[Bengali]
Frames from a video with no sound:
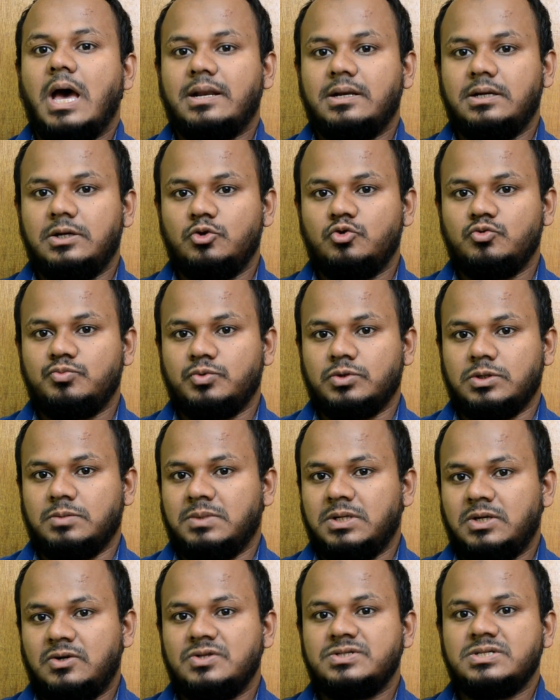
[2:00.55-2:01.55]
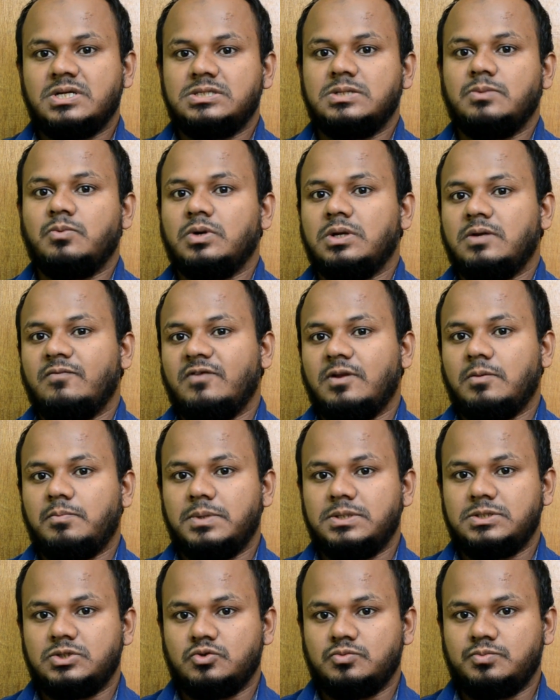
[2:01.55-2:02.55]
আর এন ডির উপরে মানে রিসার্চ এবং
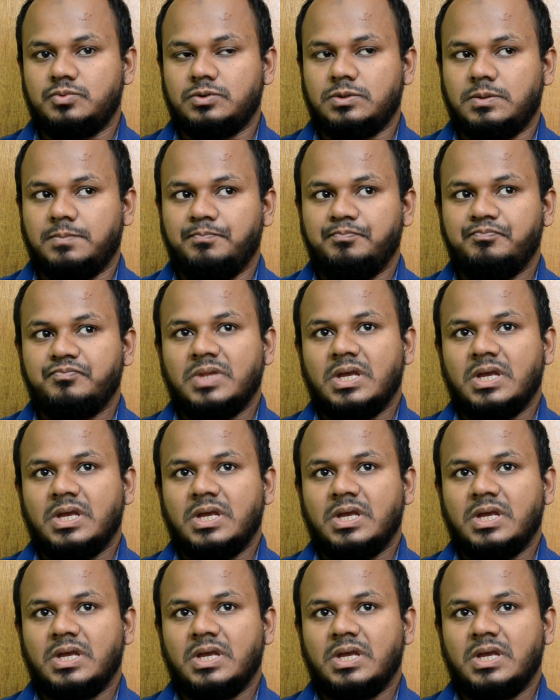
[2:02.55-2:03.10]
ডেভেলপমেন্টের উপরে